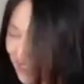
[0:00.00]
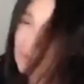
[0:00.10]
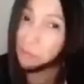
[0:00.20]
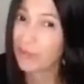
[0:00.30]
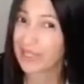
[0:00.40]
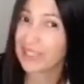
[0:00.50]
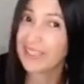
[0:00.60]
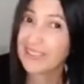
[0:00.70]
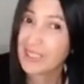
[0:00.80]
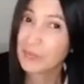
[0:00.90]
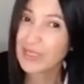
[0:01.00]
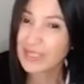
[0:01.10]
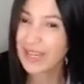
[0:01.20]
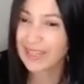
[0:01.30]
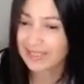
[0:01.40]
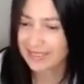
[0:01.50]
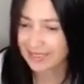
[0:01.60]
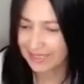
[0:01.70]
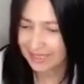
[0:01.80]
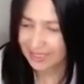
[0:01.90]
Hindi naman pala. Hindi naman sa akin eh.
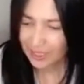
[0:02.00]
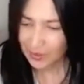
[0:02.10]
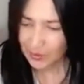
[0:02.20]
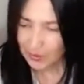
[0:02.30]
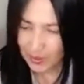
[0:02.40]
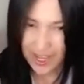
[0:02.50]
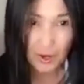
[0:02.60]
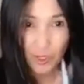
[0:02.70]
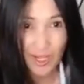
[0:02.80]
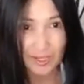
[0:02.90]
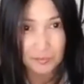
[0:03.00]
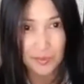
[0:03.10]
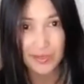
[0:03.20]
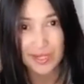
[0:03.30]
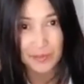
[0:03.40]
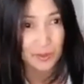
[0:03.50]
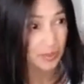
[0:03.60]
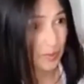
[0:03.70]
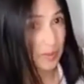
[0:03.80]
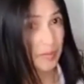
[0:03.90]
Ako lang ang bumili, pero siya
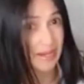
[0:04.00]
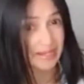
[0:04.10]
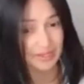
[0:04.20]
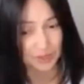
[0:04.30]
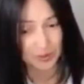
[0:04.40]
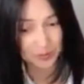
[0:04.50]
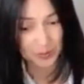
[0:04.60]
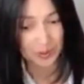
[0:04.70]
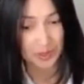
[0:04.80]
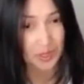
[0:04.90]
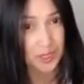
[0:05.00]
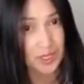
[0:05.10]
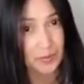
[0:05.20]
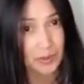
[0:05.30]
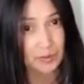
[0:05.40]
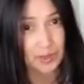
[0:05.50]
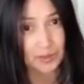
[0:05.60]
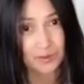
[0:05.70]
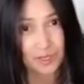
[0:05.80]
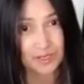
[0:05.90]
magbabayad. Siyempre, pinamit ko lang yung
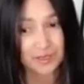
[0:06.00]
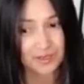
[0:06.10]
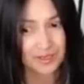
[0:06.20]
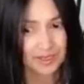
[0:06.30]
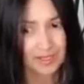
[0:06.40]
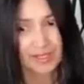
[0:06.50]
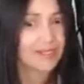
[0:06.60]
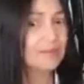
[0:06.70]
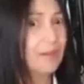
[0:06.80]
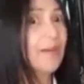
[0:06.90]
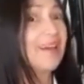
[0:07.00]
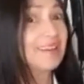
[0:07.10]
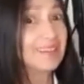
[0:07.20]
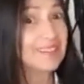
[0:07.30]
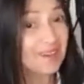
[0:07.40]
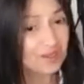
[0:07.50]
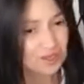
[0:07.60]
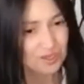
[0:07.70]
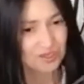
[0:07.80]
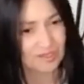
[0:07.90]
card ko. Mabayaran niya ako.
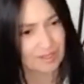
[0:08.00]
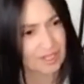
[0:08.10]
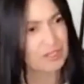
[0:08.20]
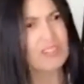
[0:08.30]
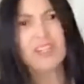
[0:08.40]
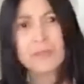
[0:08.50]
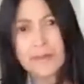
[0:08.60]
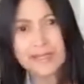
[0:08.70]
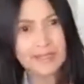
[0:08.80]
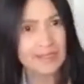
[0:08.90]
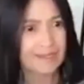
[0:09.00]
Kasi lang naman eh.